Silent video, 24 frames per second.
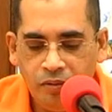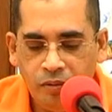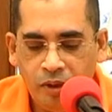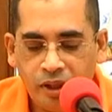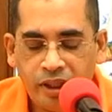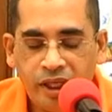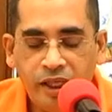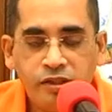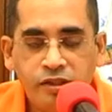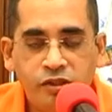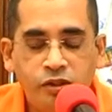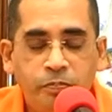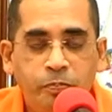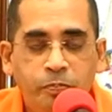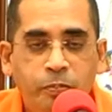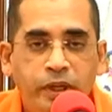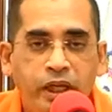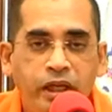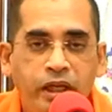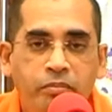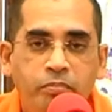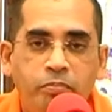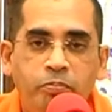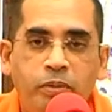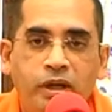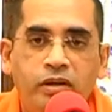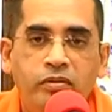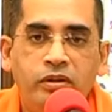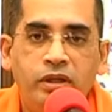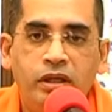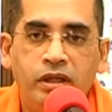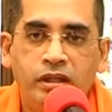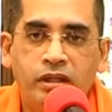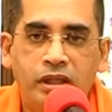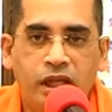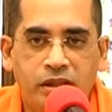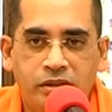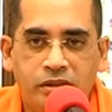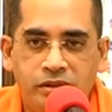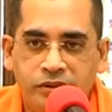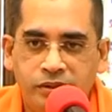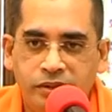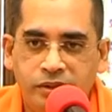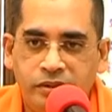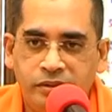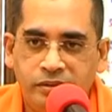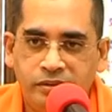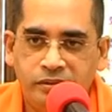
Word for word: వాట్ ఏ సుప్రీం పవర్ దట్